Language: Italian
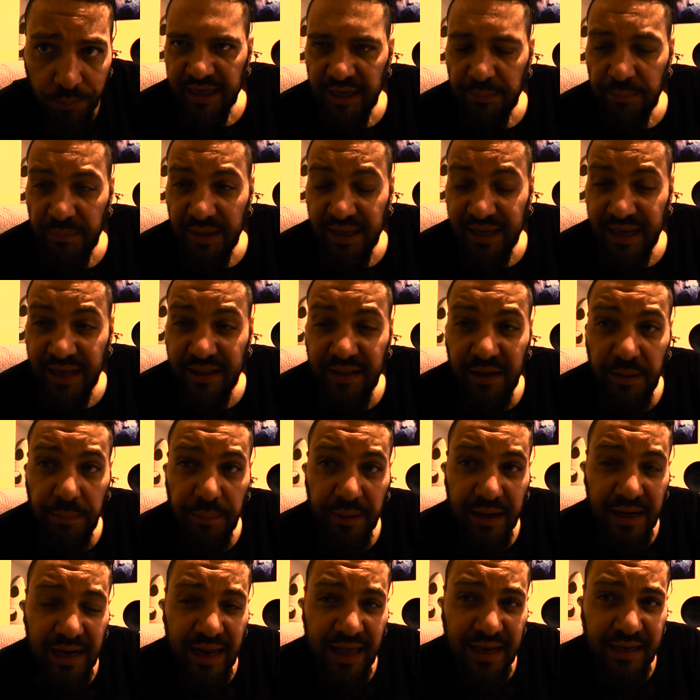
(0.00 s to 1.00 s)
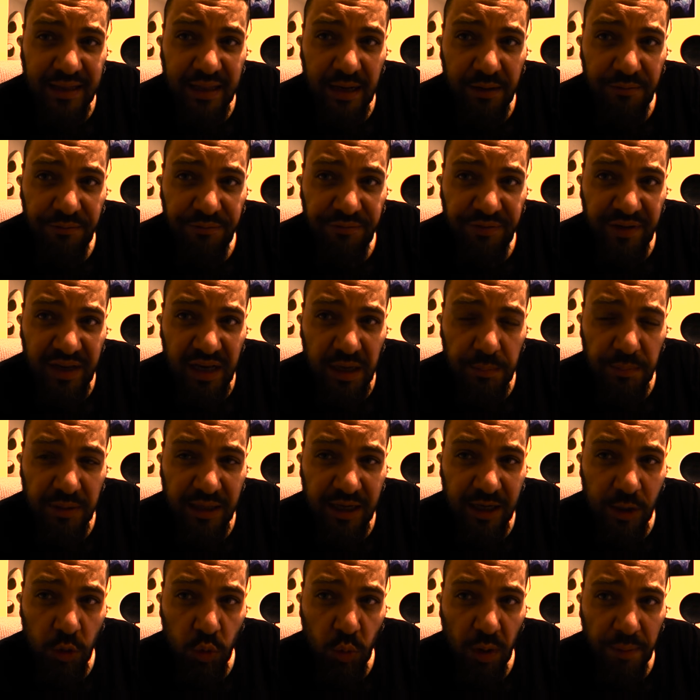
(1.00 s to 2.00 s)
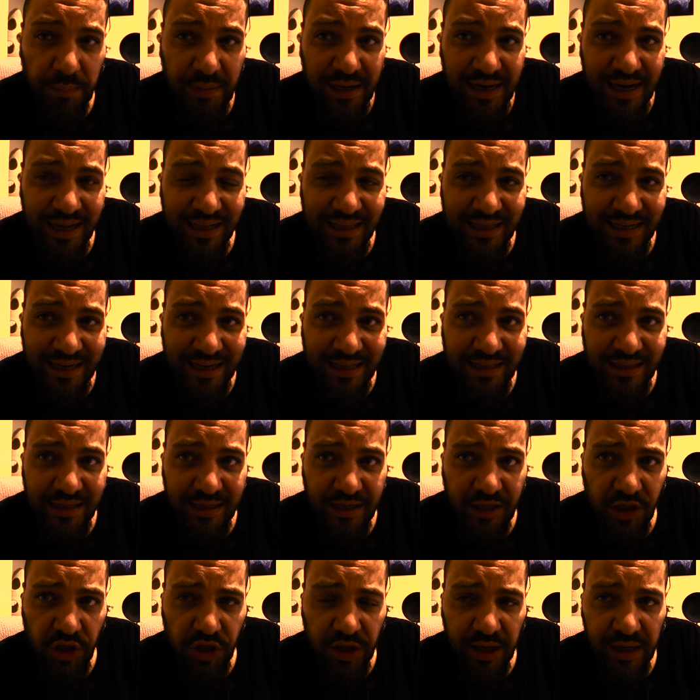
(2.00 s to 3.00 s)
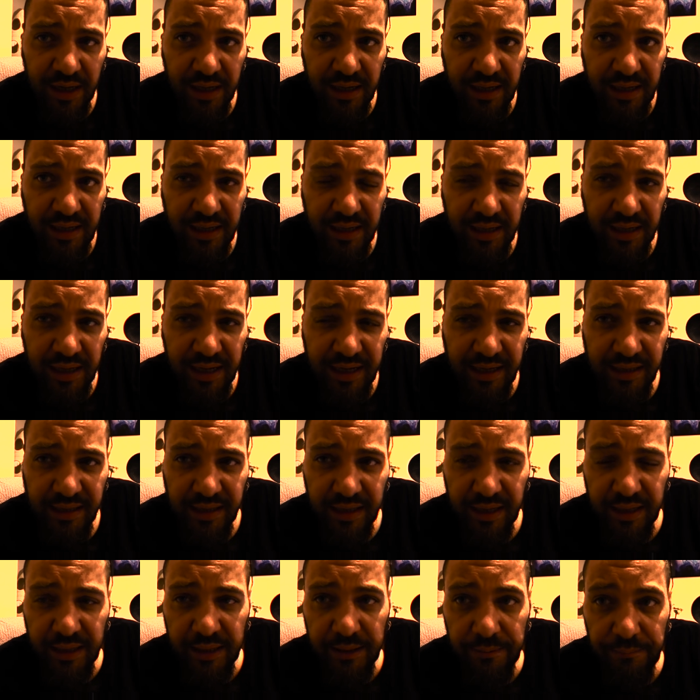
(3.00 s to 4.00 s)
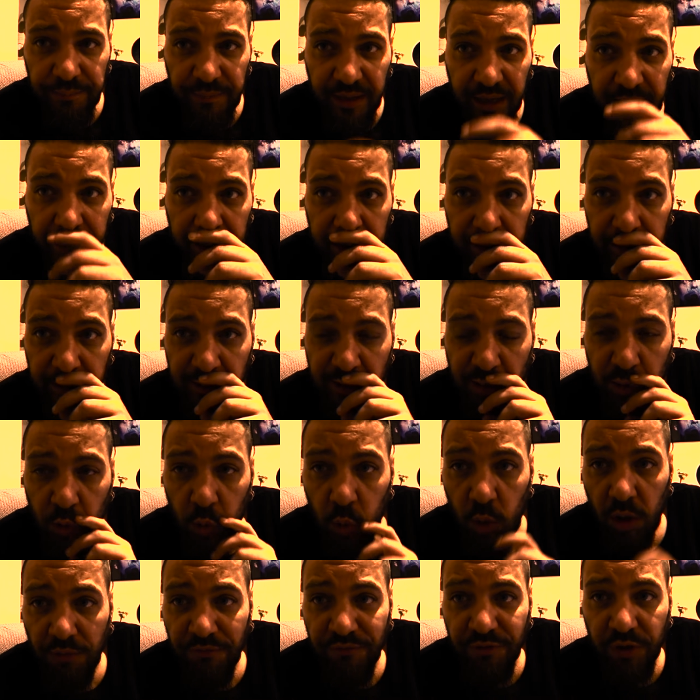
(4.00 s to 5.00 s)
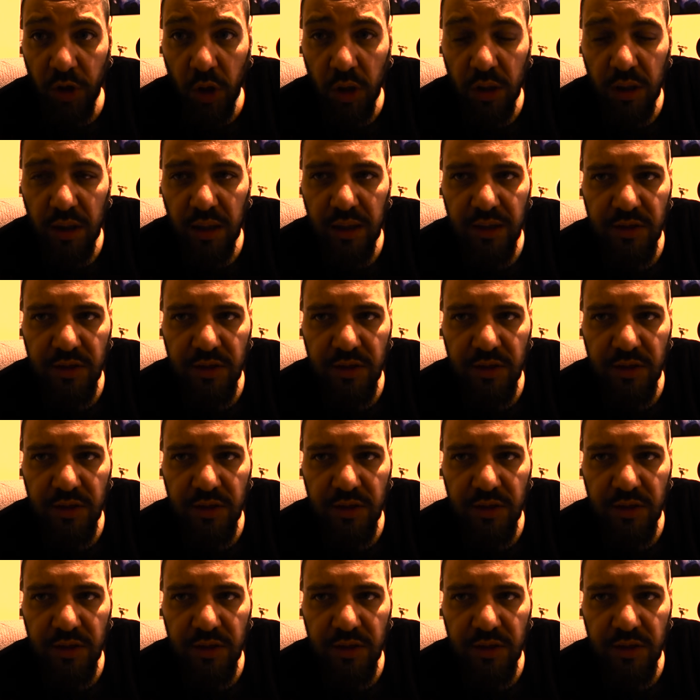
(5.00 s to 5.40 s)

che mi chiede di parlare del film del 2003 di Richard Linklater, eh, School of Rock.